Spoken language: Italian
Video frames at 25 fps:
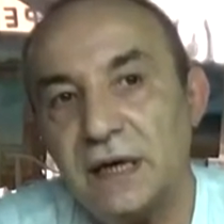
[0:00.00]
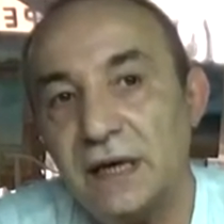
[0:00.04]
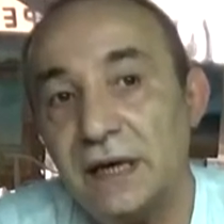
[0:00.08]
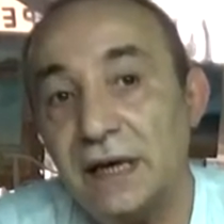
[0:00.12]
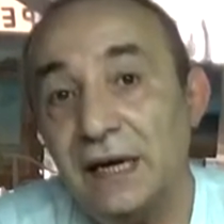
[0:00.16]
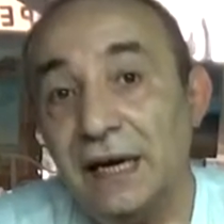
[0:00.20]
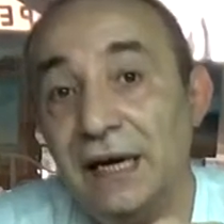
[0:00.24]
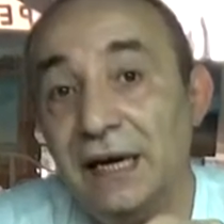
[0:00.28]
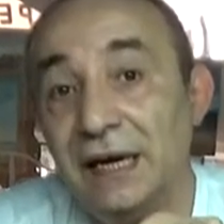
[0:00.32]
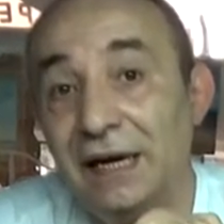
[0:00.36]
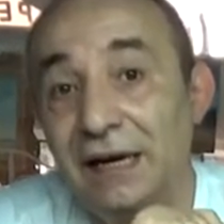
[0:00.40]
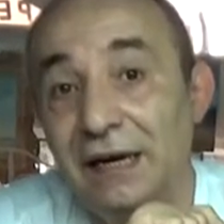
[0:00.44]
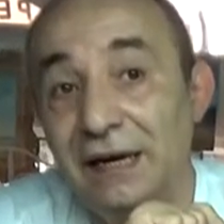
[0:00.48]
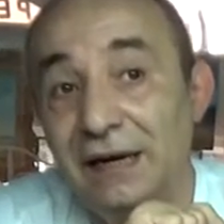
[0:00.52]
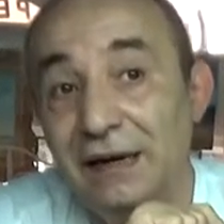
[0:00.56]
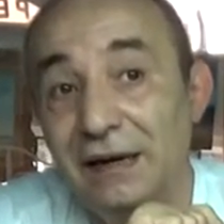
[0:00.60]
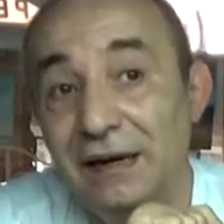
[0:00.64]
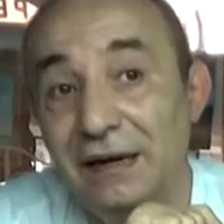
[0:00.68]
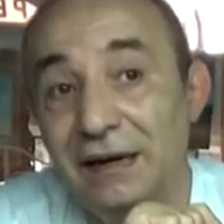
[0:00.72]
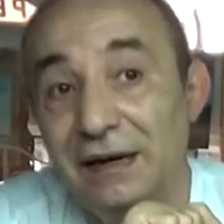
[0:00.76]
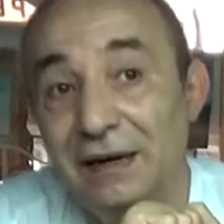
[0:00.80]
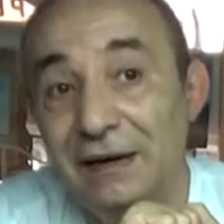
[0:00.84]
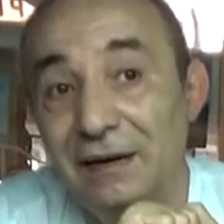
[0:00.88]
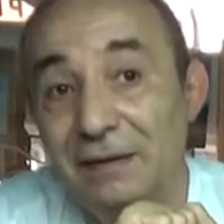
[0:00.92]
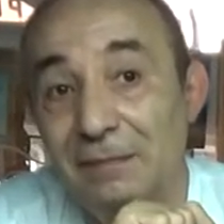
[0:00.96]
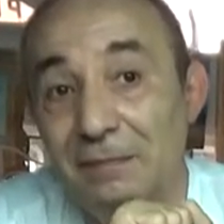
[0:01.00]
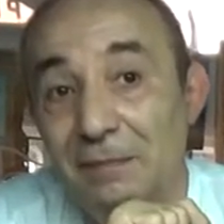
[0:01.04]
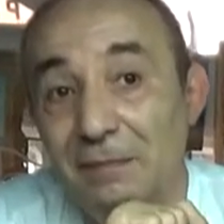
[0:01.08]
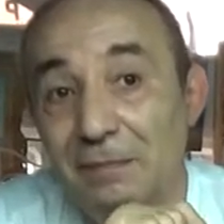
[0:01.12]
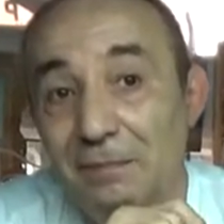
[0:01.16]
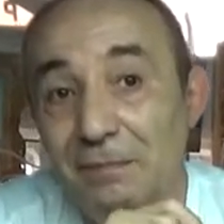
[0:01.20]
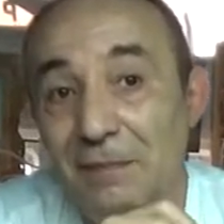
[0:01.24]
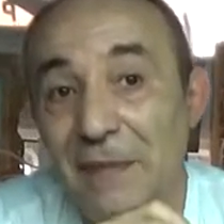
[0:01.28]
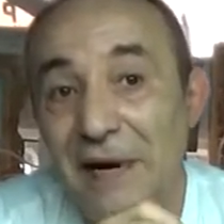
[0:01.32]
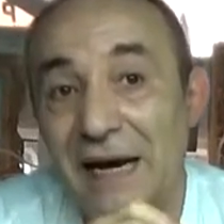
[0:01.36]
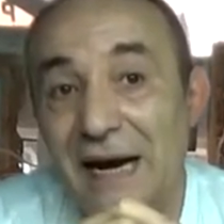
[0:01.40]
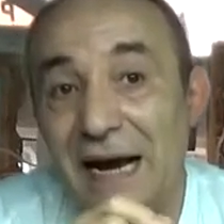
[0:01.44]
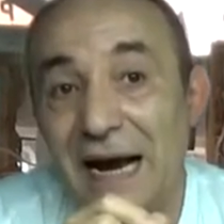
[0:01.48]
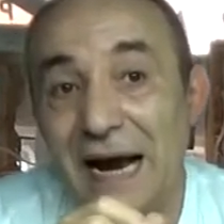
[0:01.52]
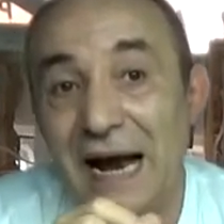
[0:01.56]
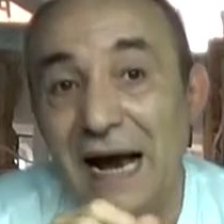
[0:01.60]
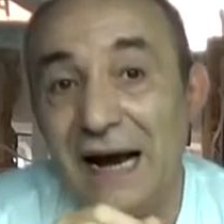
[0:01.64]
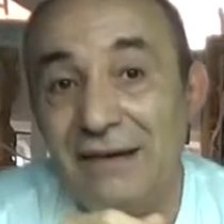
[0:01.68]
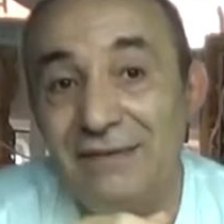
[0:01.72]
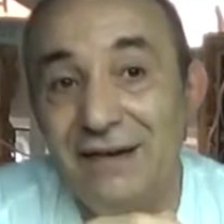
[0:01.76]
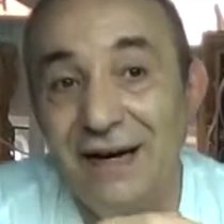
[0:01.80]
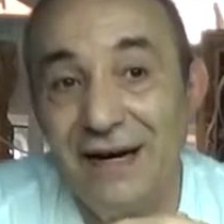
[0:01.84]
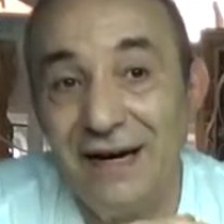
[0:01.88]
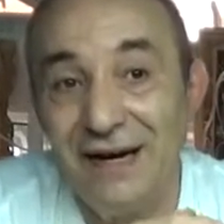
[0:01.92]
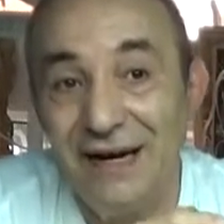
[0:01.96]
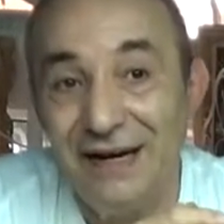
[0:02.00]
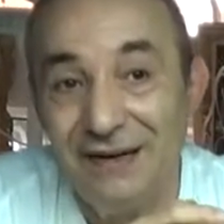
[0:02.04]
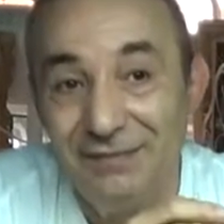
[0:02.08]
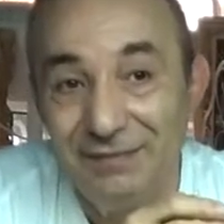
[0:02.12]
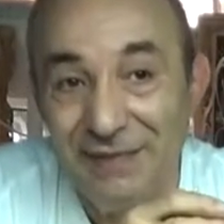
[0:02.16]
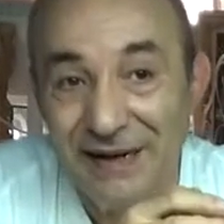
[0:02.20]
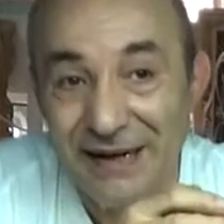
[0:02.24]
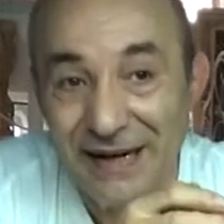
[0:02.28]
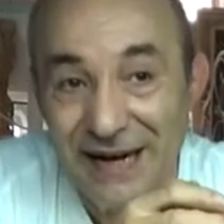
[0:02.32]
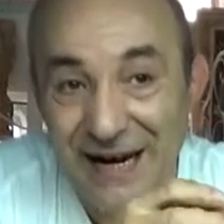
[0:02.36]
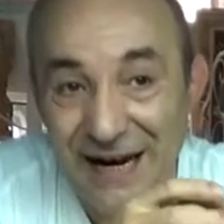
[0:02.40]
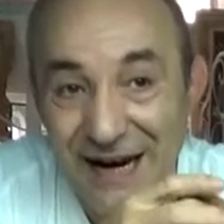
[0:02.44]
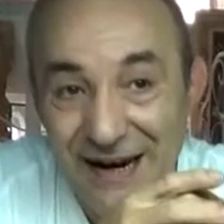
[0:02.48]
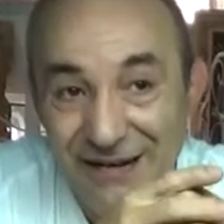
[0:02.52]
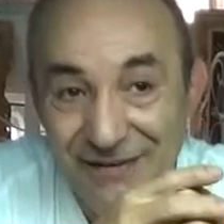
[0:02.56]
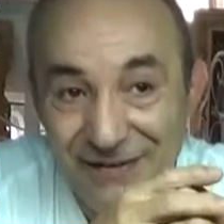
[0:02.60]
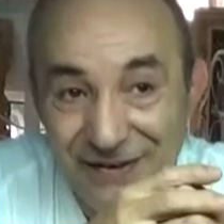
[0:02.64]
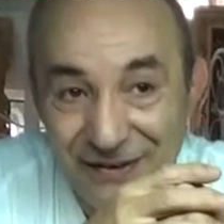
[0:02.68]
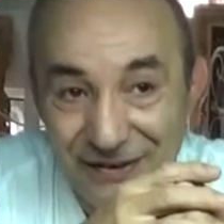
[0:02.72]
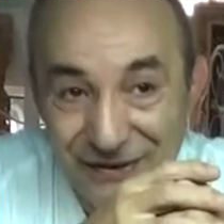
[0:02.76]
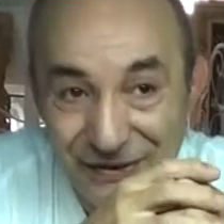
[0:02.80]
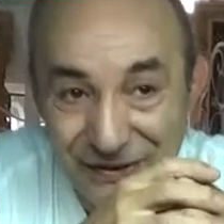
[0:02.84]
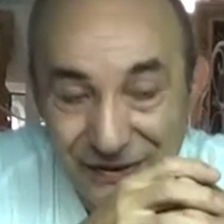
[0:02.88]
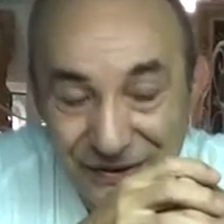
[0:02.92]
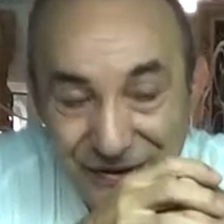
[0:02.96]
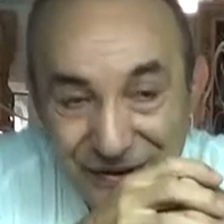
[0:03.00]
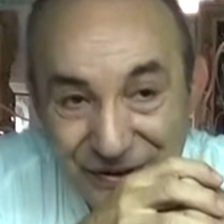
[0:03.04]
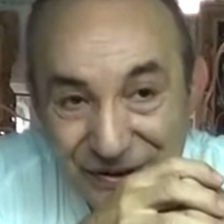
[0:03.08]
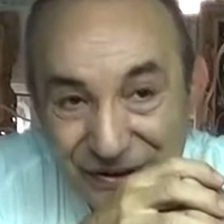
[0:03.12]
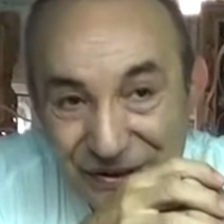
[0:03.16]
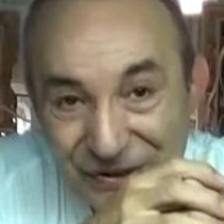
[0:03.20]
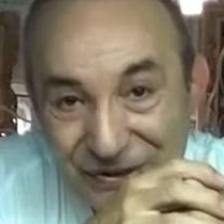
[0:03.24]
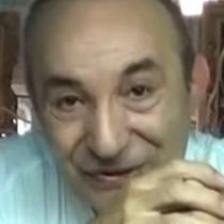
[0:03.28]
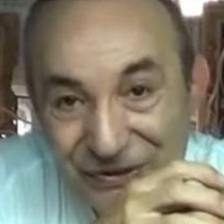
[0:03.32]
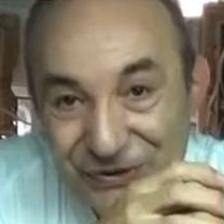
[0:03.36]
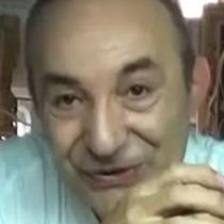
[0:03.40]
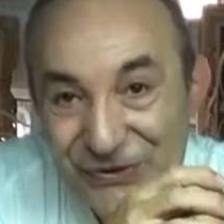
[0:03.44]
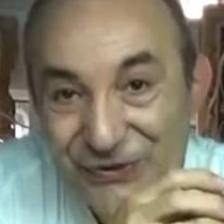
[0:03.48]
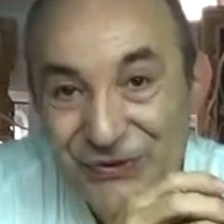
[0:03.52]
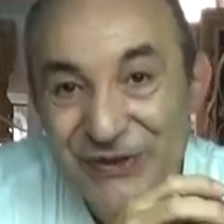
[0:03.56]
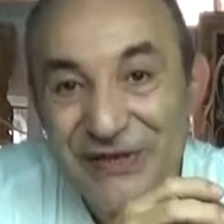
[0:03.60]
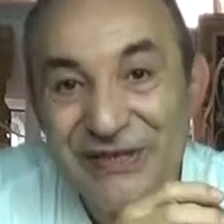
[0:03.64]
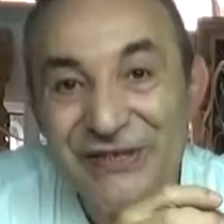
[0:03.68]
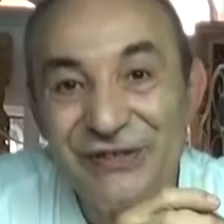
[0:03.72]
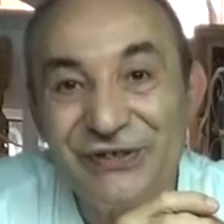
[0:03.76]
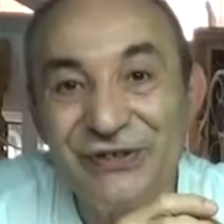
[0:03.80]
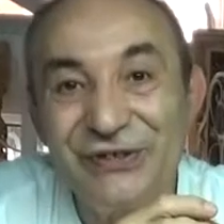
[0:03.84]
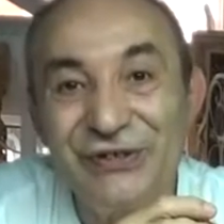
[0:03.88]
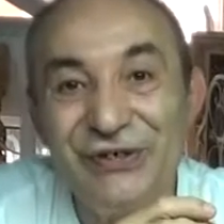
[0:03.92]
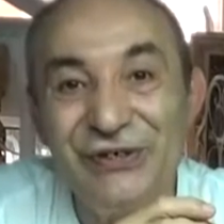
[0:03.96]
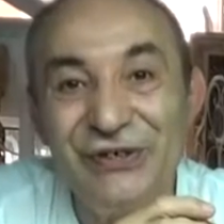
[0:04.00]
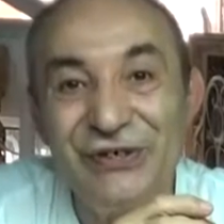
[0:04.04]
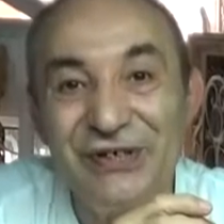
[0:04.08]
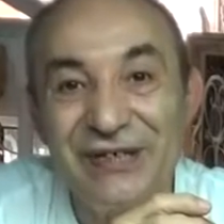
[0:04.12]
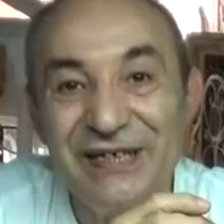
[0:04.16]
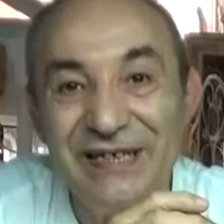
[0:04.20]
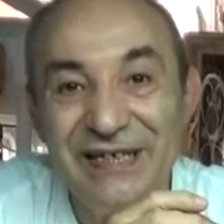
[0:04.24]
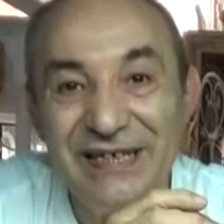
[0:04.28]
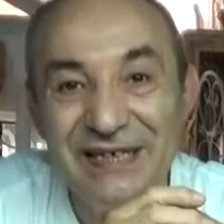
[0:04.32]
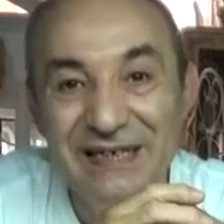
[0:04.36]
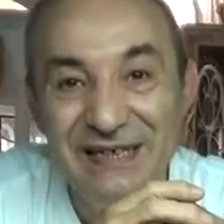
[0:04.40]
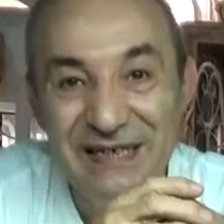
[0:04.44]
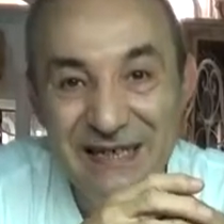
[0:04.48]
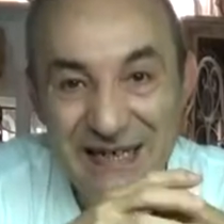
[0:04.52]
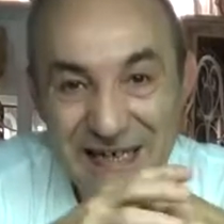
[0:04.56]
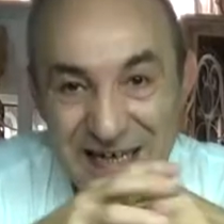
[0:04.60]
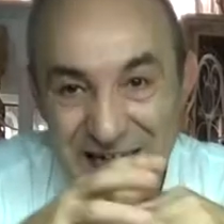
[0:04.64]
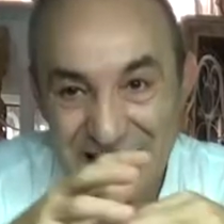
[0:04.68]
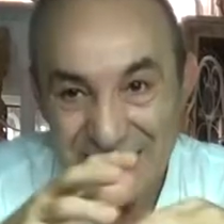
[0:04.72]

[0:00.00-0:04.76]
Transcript: E mancava, mancavano due giorni